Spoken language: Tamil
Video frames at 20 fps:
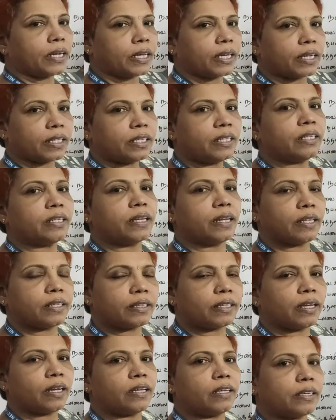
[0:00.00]
இருக்கிறது
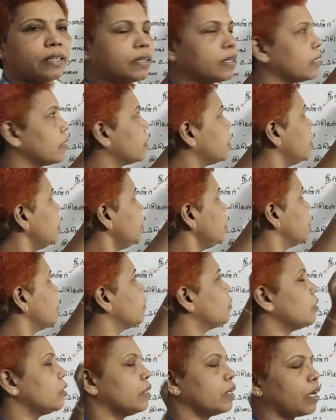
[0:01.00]
நிலத்தில் இருக்கிறது
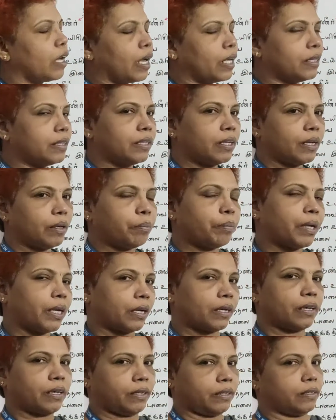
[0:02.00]
காற்றுல
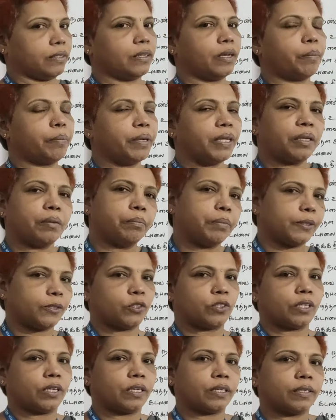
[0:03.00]
பறக்கிறது அப்படின்னு
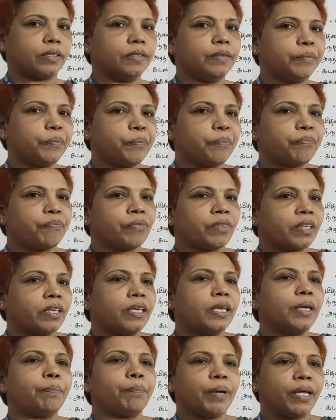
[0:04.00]
பிரித்தார்
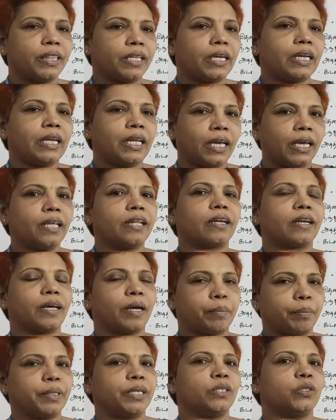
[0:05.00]
இப்போ அந்த நீர்
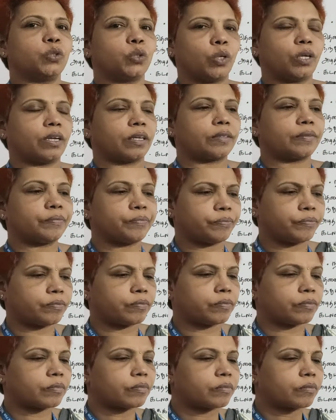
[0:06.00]
அப்படின்னு சொன்னால்
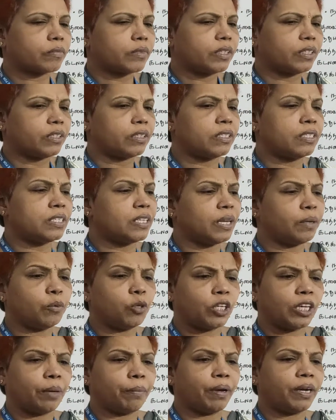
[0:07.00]
சில
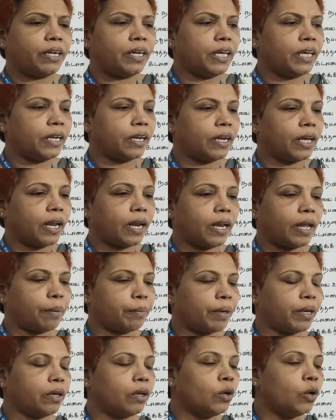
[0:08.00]
முக்கியமான நீர்னால்
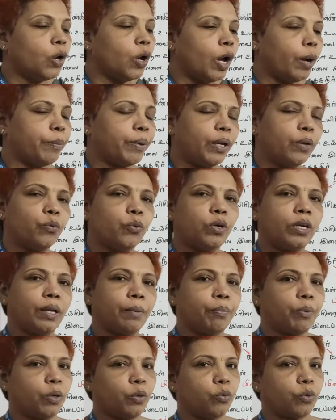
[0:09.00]
எல்லாமே அப்படியே
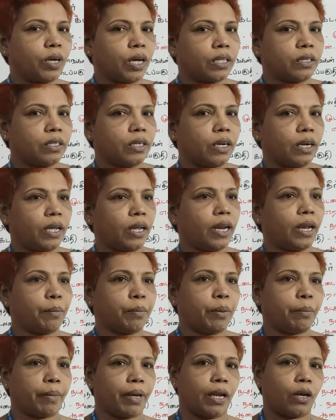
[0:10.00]
உள்ளே போய் உட்காந்துடல
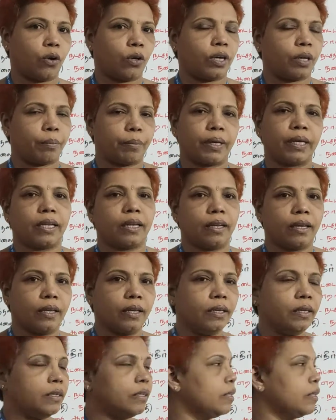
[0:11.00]
எல்லாமே மேலோட்டமாக இல்லை